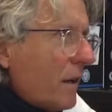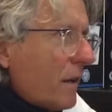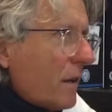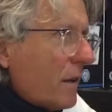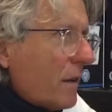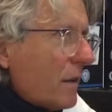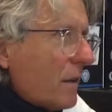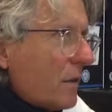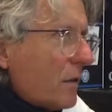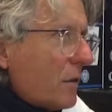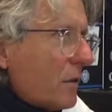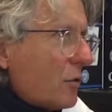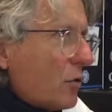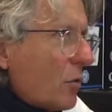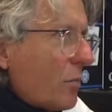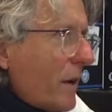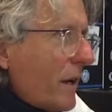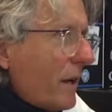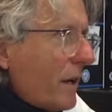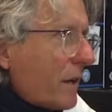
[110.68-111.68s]
eh,
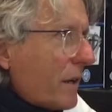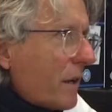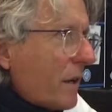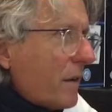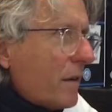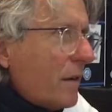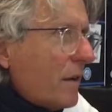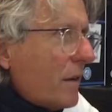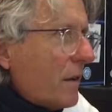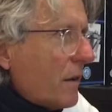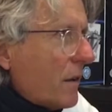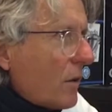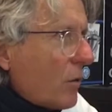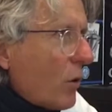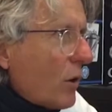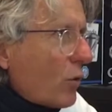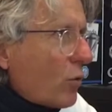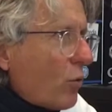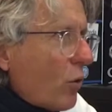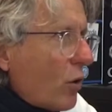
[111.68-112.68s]
domenica
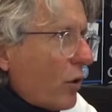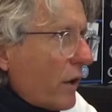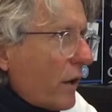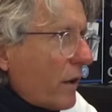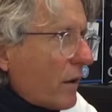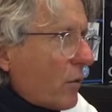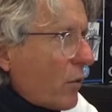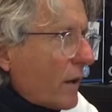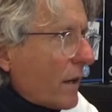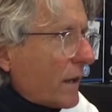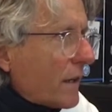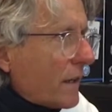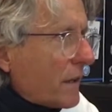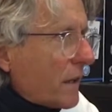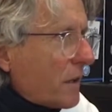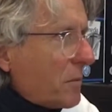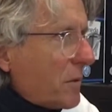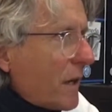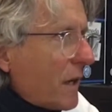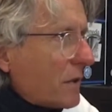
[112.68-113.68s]
quel cuore, quella
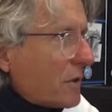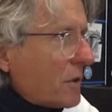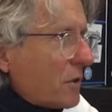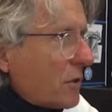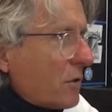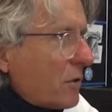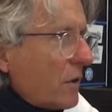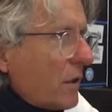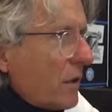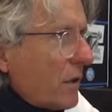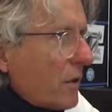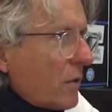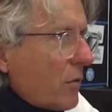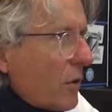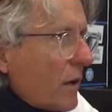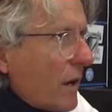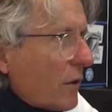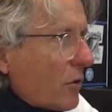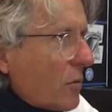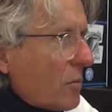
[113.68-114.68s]
determinazione,
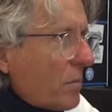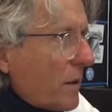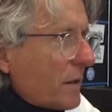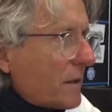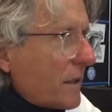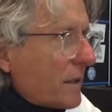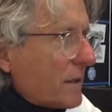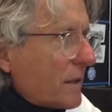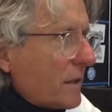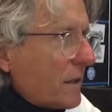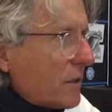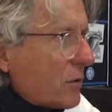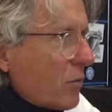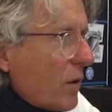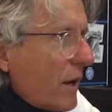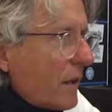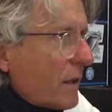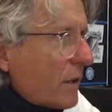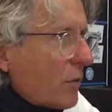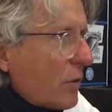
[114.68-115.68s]
quella compattezza di
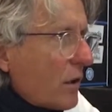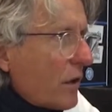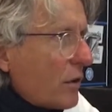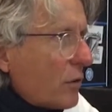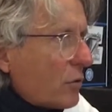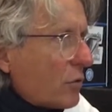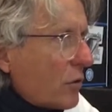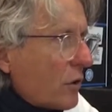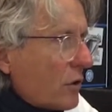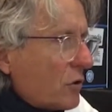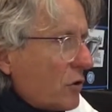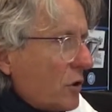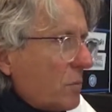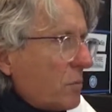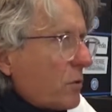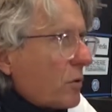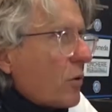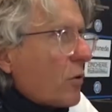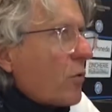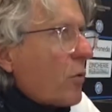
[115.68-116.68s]
squadra, quell'aiuto
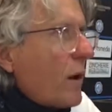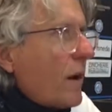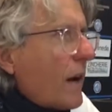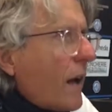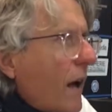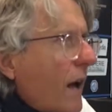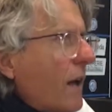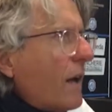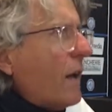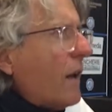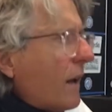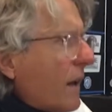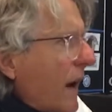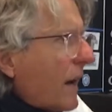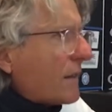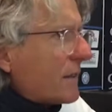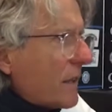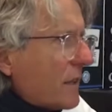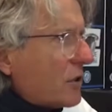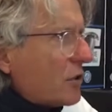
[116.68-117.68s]
reciproco, quella
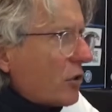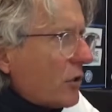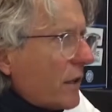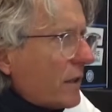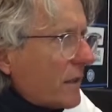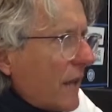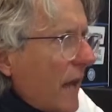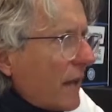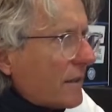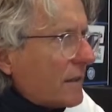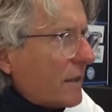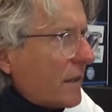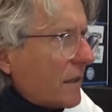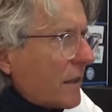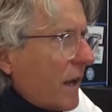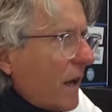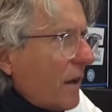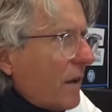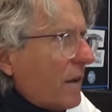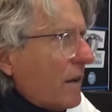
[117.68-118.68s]
attenzione
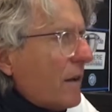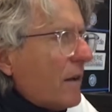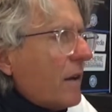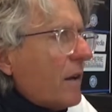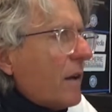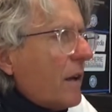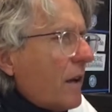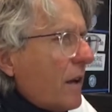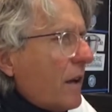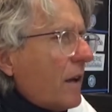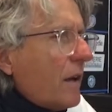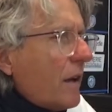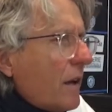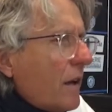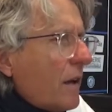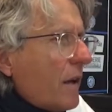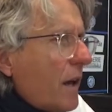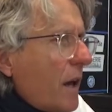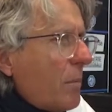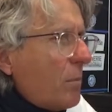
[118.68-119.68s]
tattica
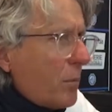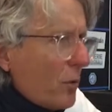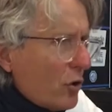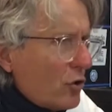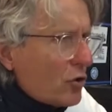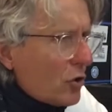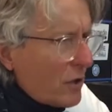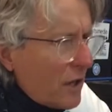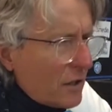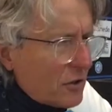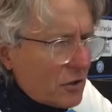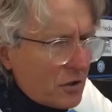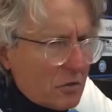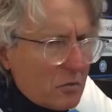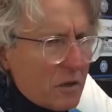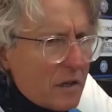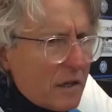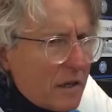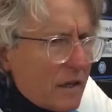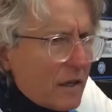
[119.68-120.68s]
e, e poi giocarci
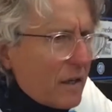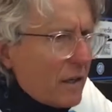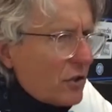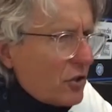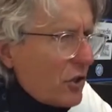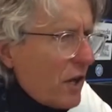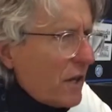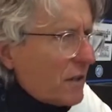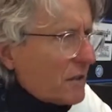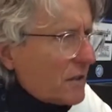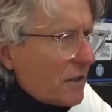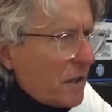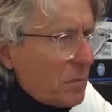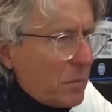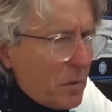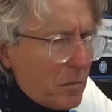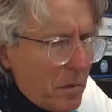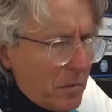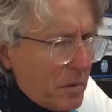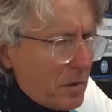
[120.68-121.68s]
quelle chance che
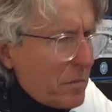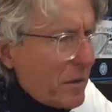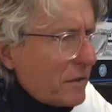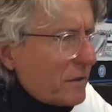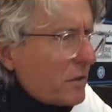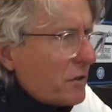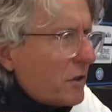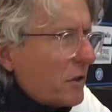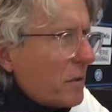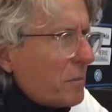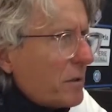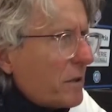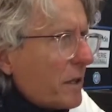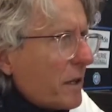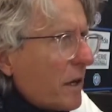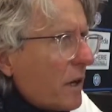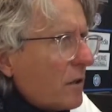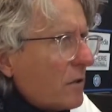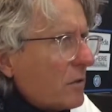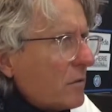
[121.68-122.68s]
probabilmente ci
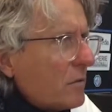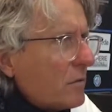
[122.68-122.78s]
capiteranno.